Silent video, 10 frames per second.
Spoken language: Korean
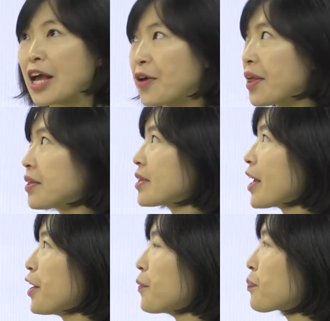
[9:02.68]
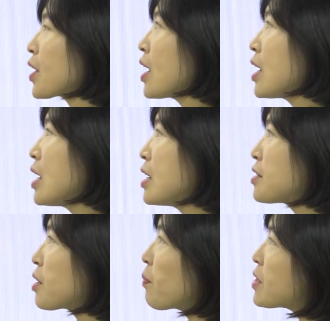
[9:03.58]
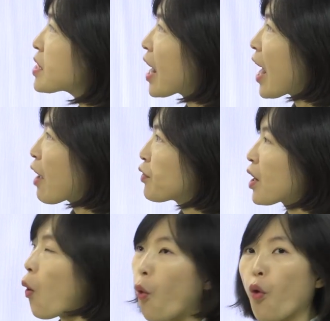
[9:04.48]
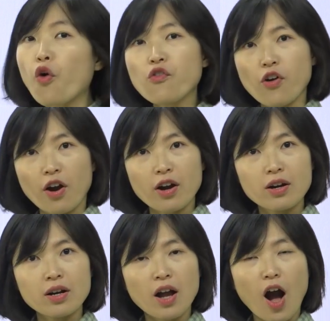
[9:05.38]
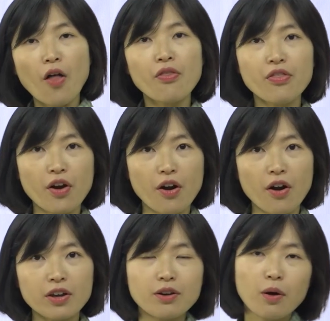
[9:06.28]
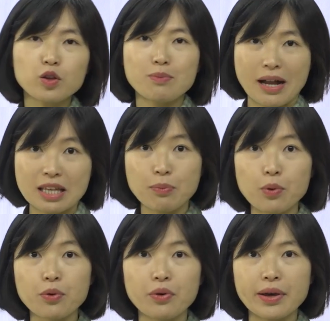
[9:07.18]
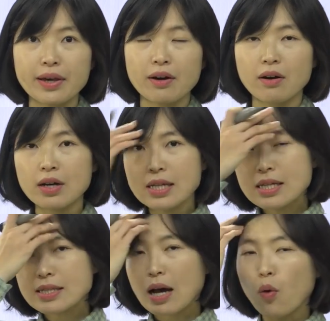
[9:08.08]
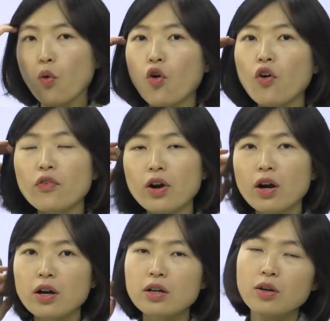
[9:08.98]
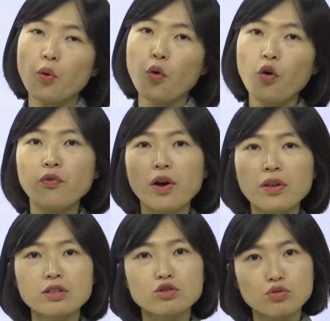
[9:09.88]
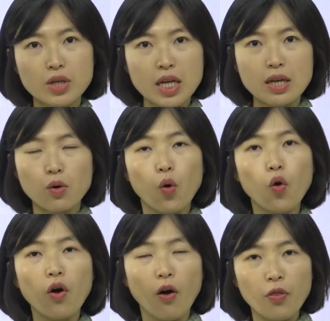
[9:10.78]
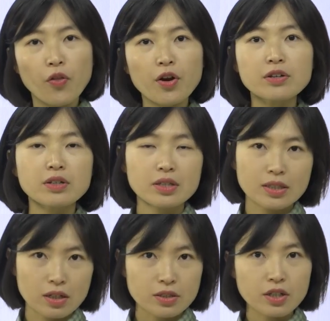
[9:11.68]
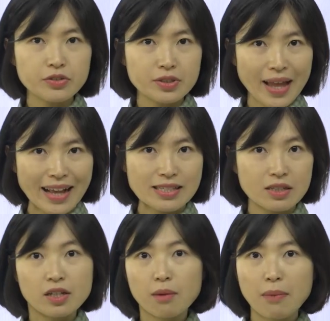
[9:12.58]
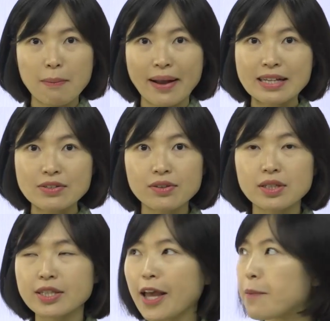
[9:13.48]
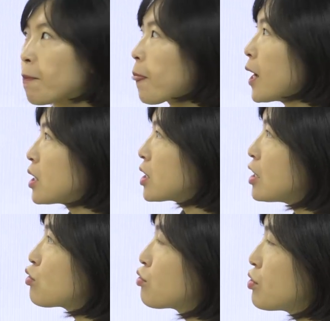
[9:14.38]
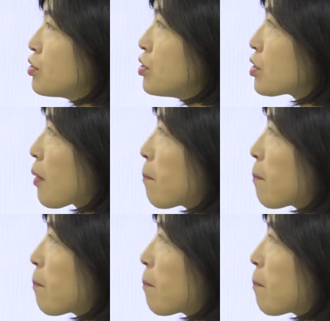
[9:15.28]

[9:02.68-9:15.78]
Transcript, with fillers: 나열했는데요. 첫 번째 우리가 over under 이런 것도 많이 볼 거예요. 자, over, over the tree, under the, under the desk 이런 말 많이 썼는데 이 둘은